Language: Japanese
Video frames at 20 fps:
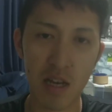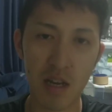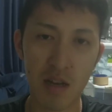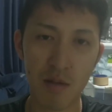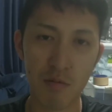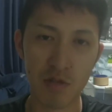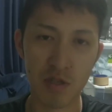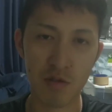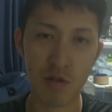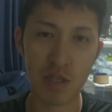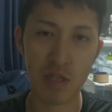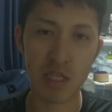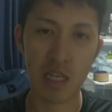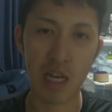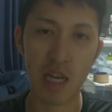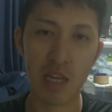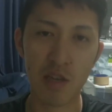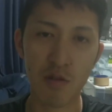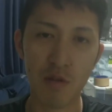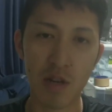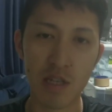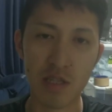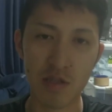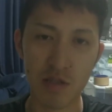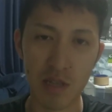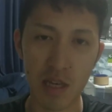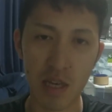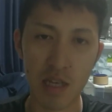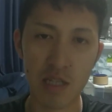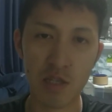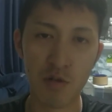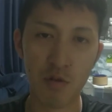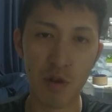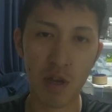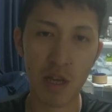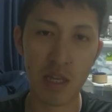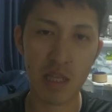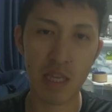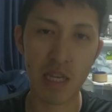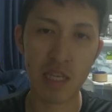もうそれ最強なんですよねそれ
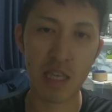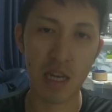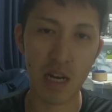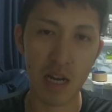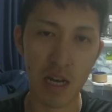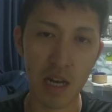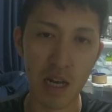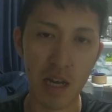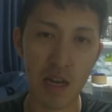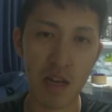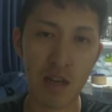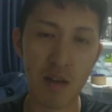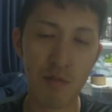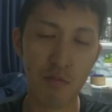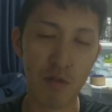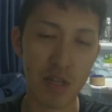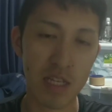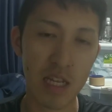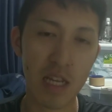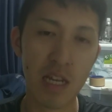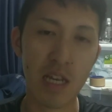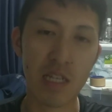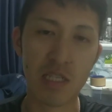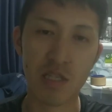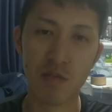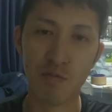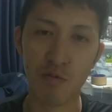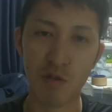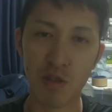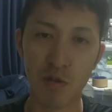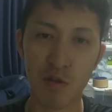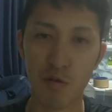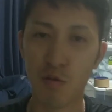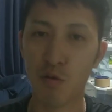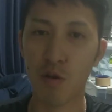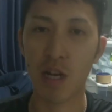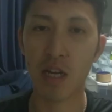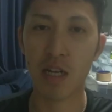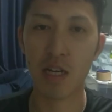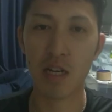ができたらもういらないですもう人の評価
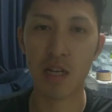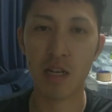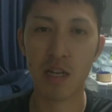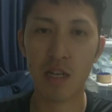なんか